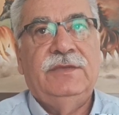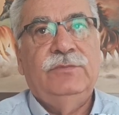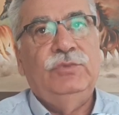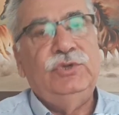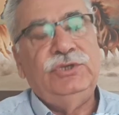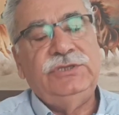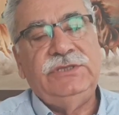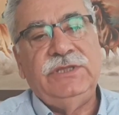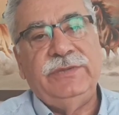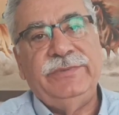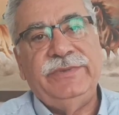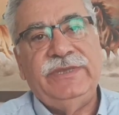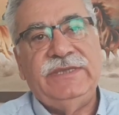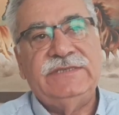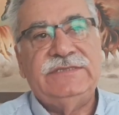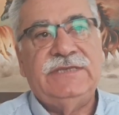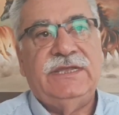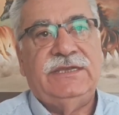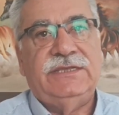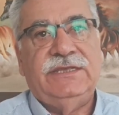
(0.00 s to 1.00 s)
Bu kitabı
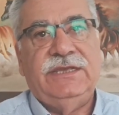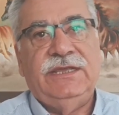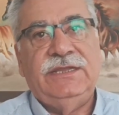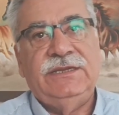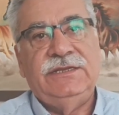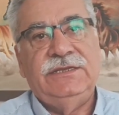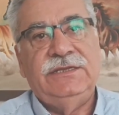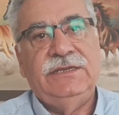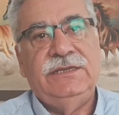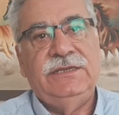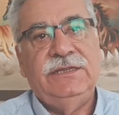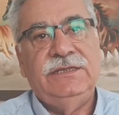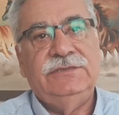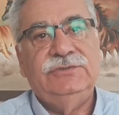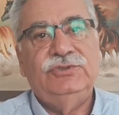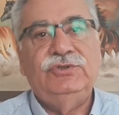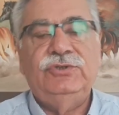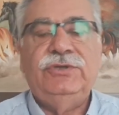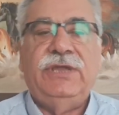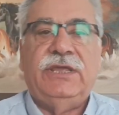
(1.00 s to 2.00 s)
yazarken
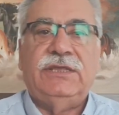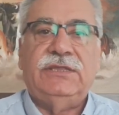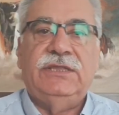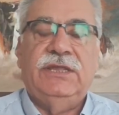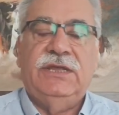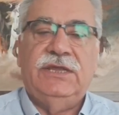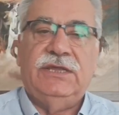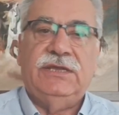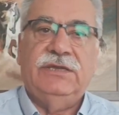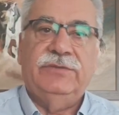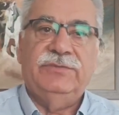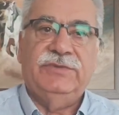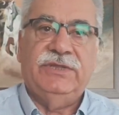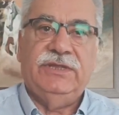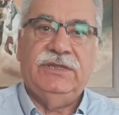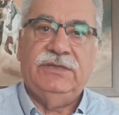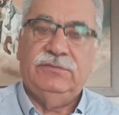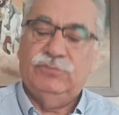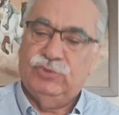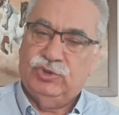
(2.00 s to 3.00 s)
sürekli
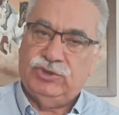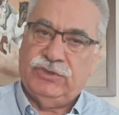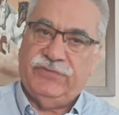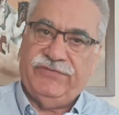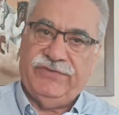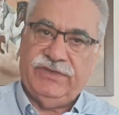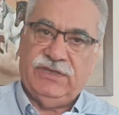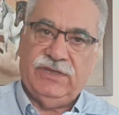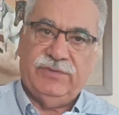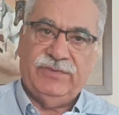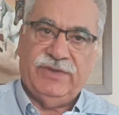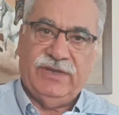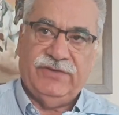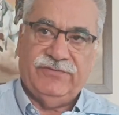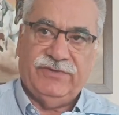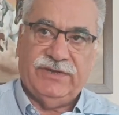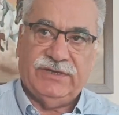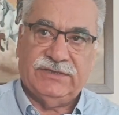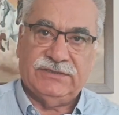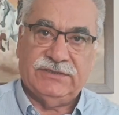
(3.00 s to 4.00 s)
aklımda Mustafa Kemal
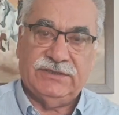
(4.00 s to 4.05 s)
var.